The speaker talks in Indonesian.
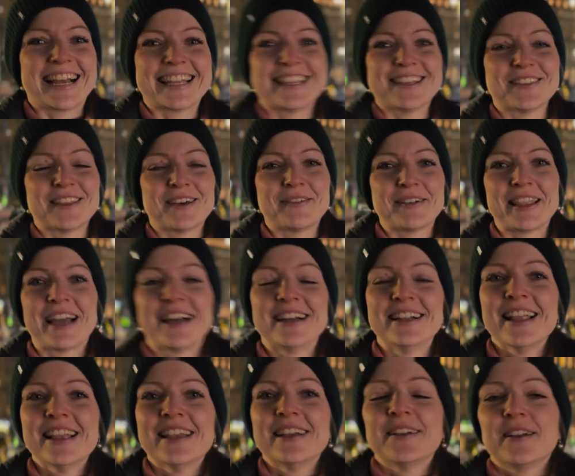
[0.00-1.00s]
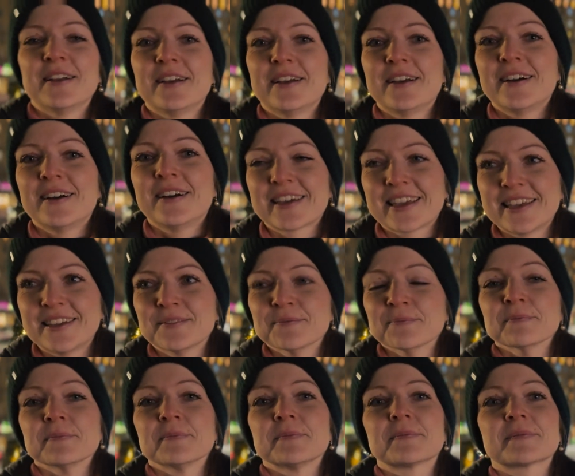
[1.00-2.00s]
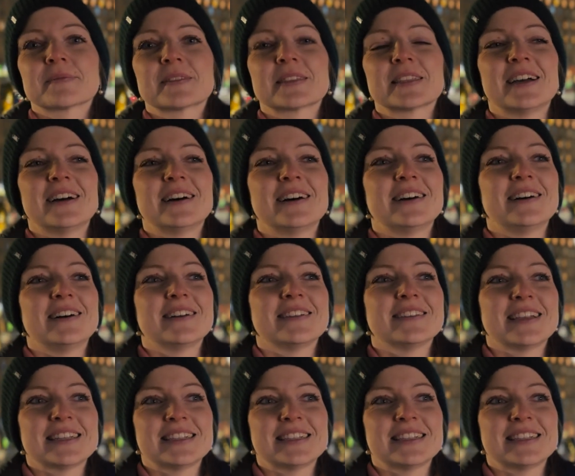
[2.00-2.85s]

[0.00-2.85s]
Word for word: Gak tahu namanya. Oke. Okay. Uh, eh,